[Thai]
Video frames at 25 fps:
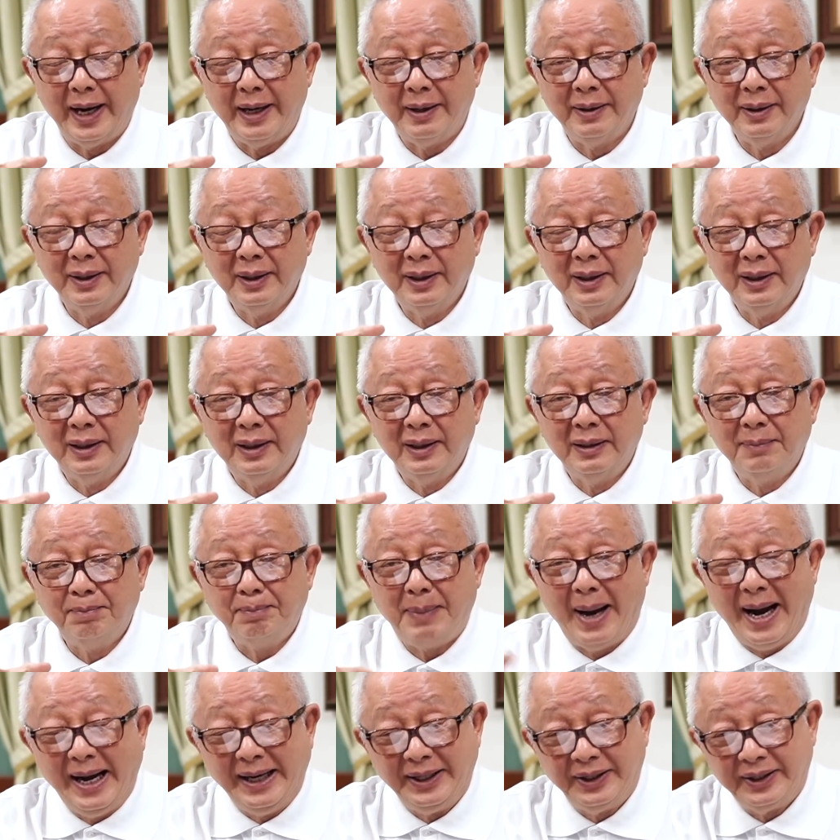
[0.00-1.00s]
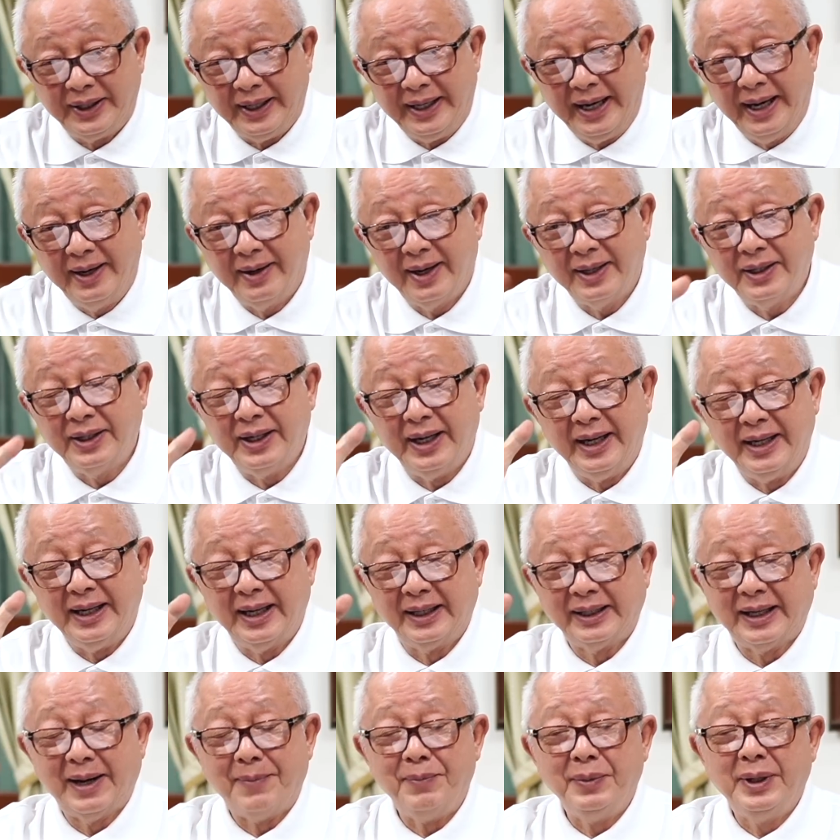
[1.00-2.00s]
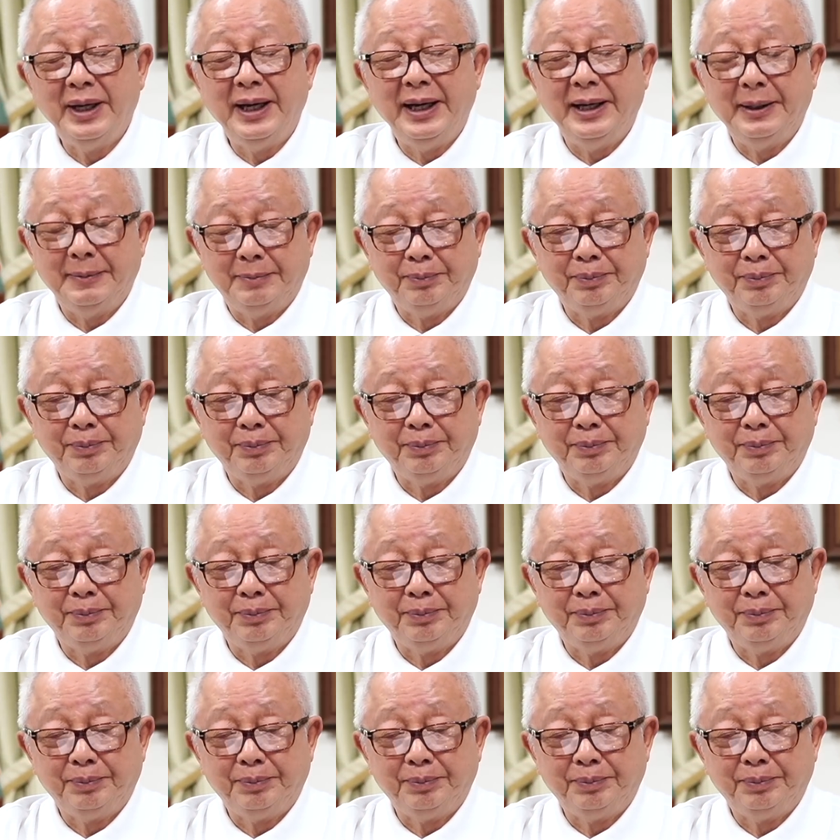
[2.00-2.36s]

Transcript: นป้ายสีให้รัสเซียอย่างเต็มที่